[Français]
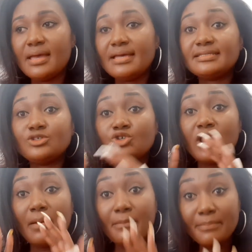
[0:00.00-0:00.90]
Si tu es
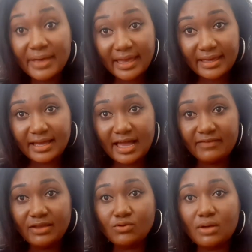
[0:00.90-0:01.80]
en paix
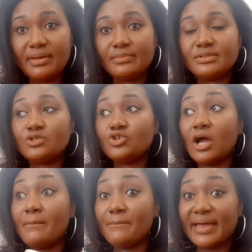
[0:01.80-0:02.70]
avec toi-même, si tu es
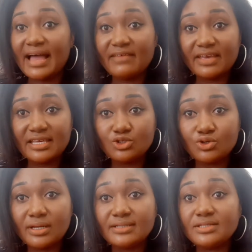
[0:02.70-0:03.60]
en paix avec qui tu
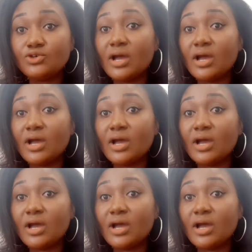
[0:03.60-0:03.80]
es, si tu es